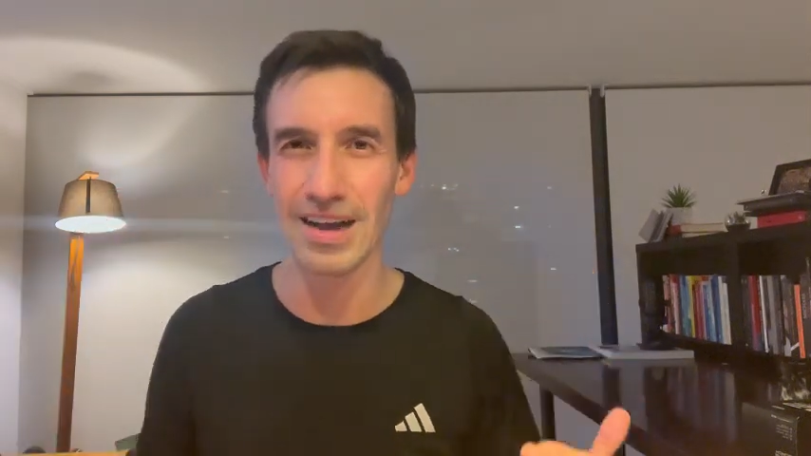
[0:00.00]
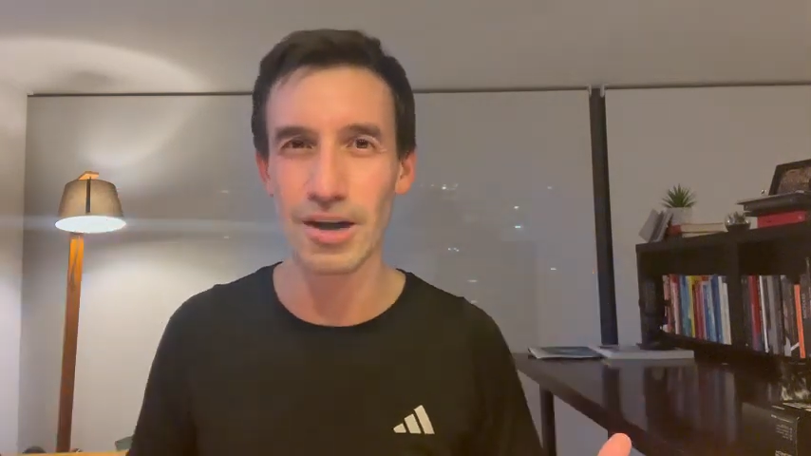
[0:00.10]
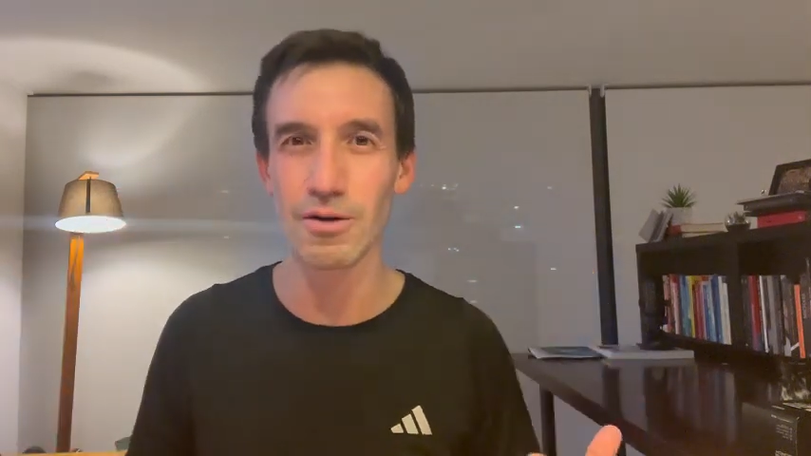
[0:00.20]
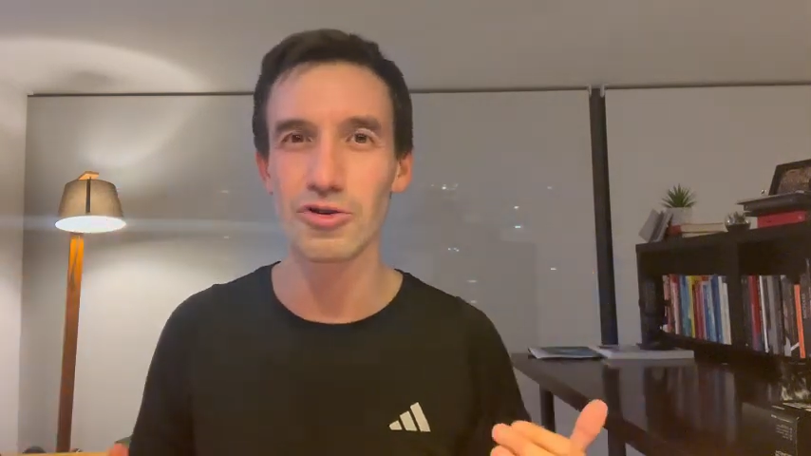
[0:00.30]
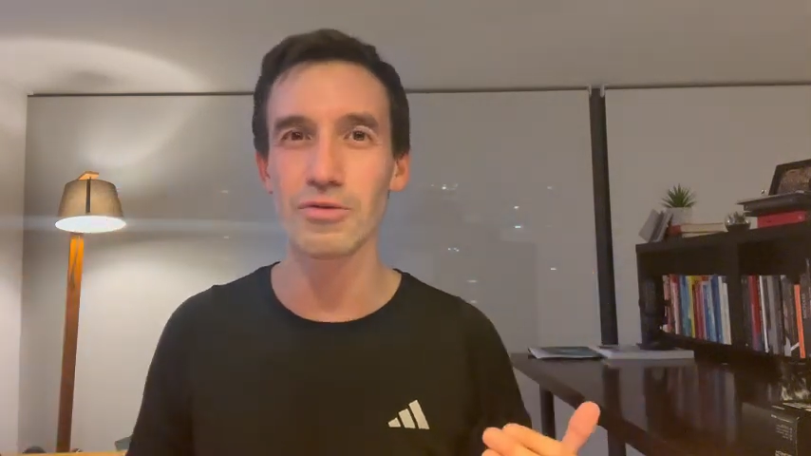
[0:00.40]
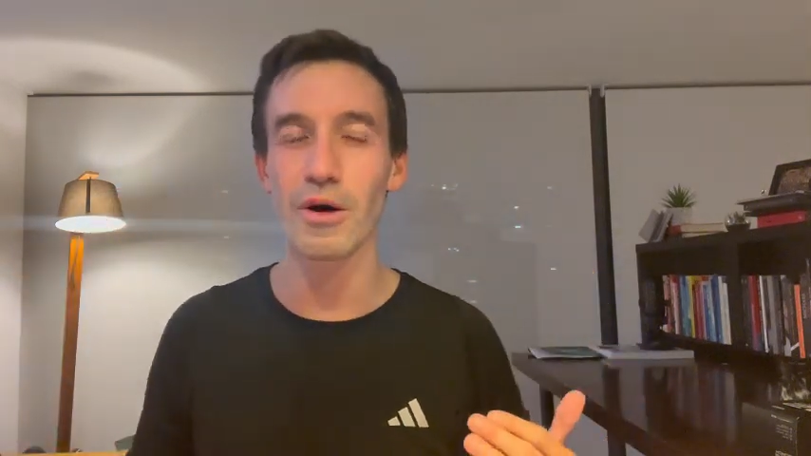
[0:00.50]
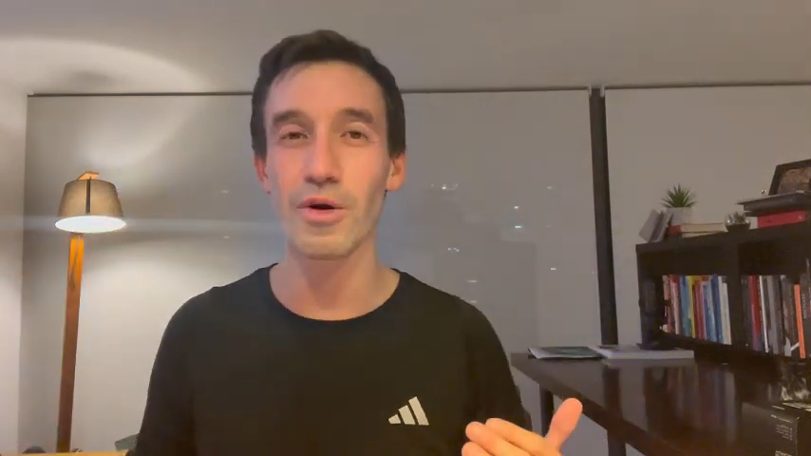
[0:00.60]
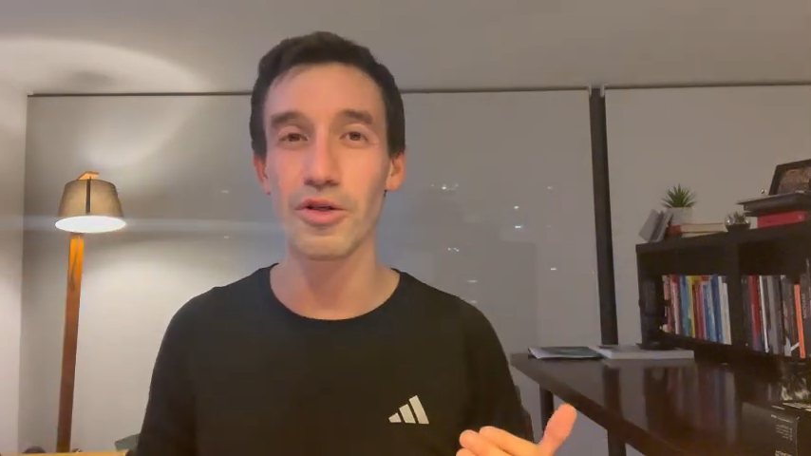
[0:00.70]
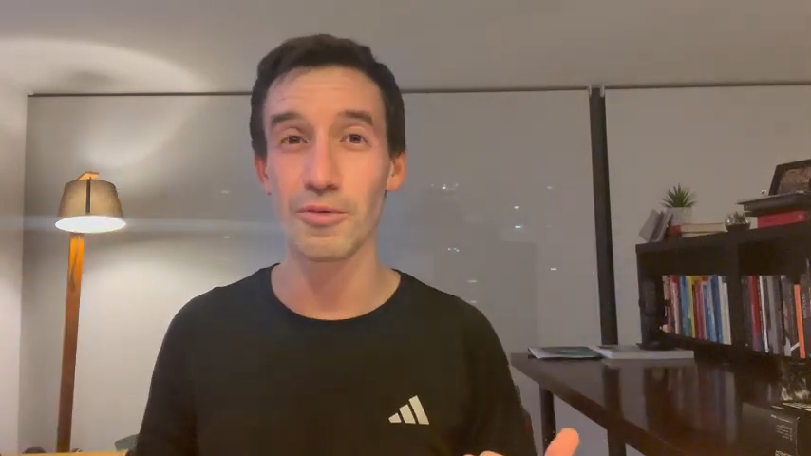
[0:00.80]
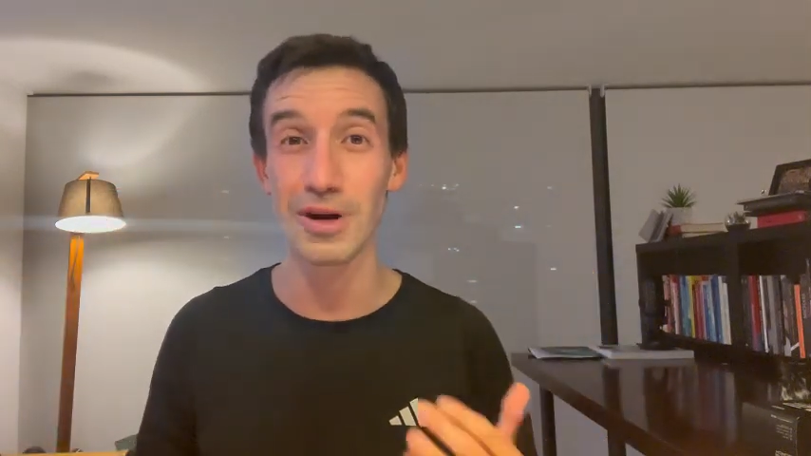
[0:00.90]
a ver cuánto me
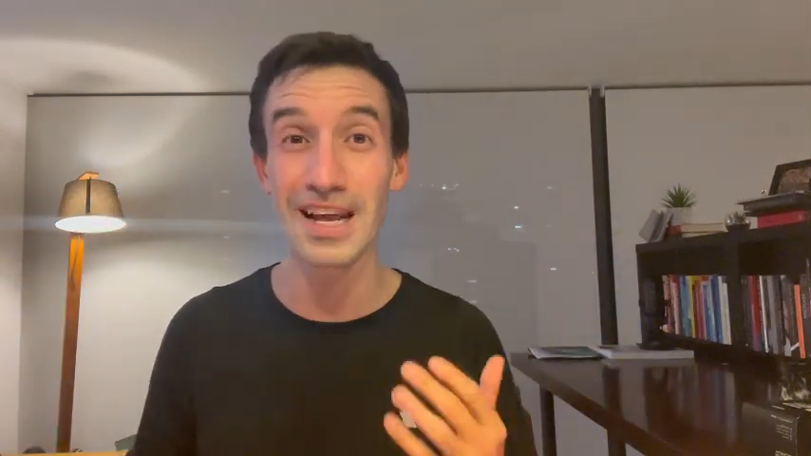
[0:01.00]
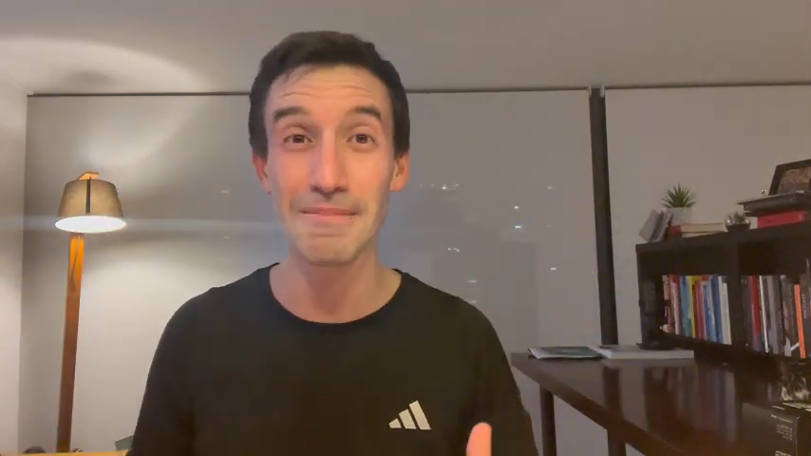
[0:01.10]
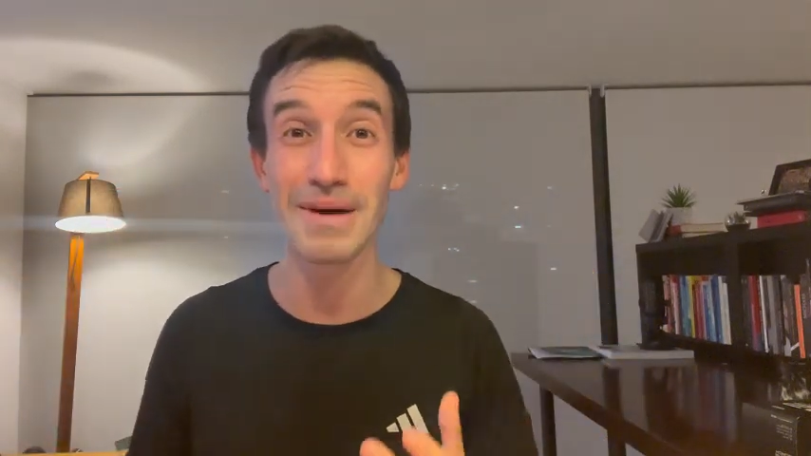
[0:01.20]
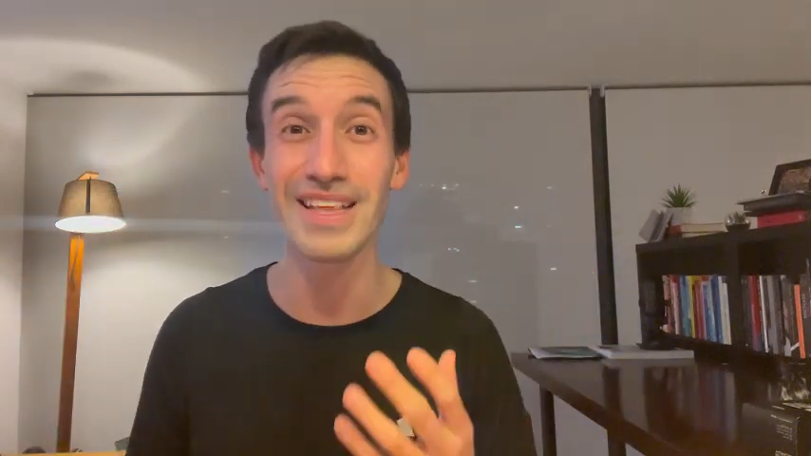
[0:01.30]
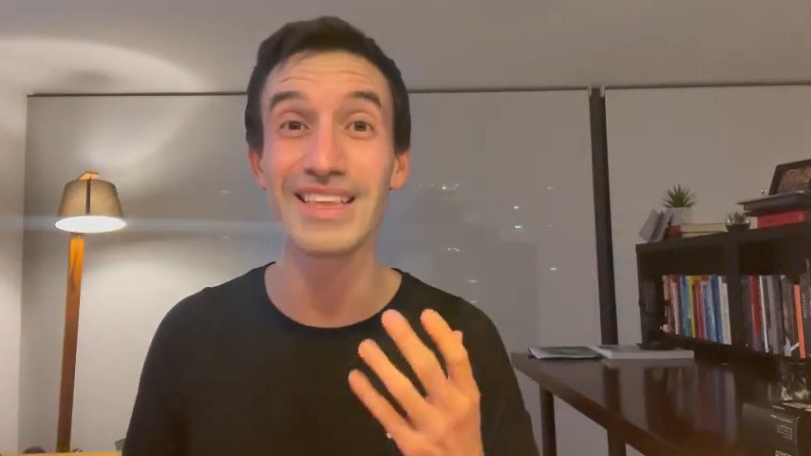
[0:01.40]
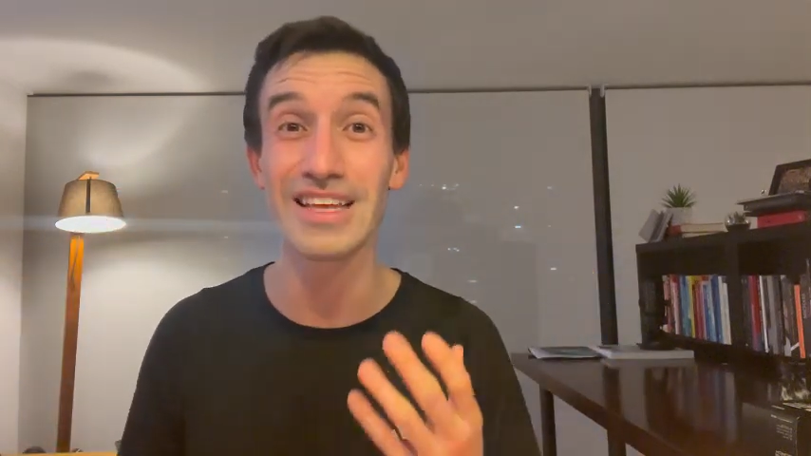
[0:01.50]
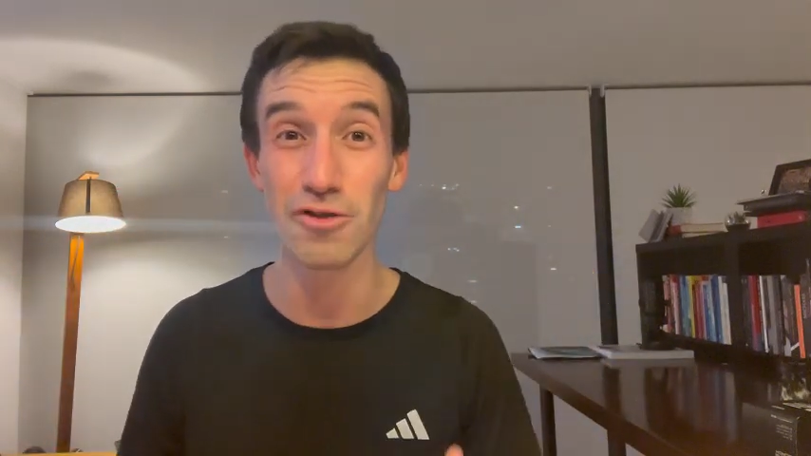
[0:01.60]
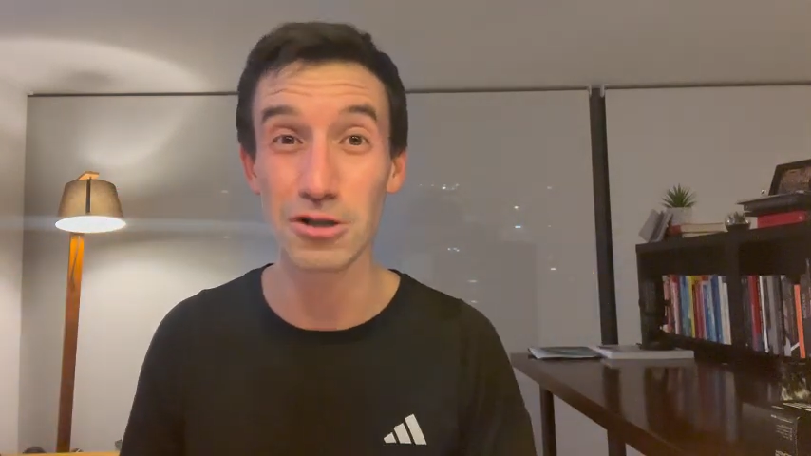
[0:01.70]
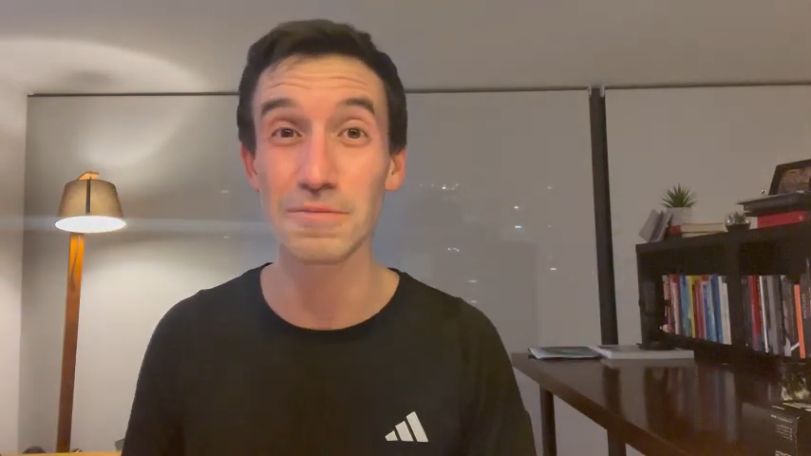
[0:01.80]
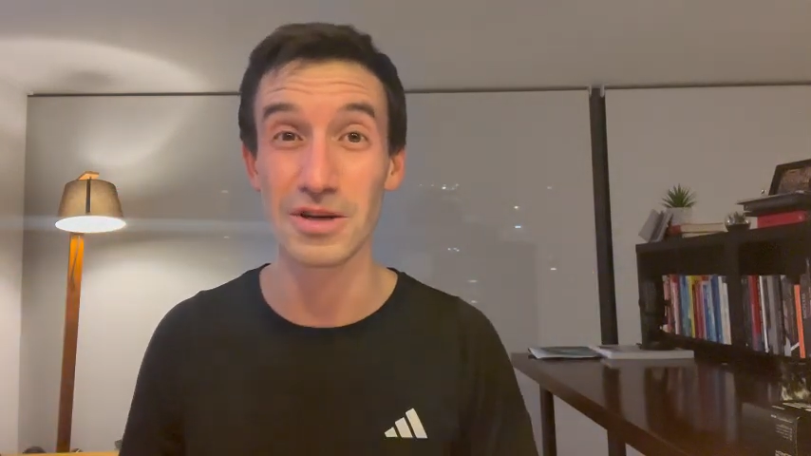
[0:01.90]
acuerdo, porque eran 22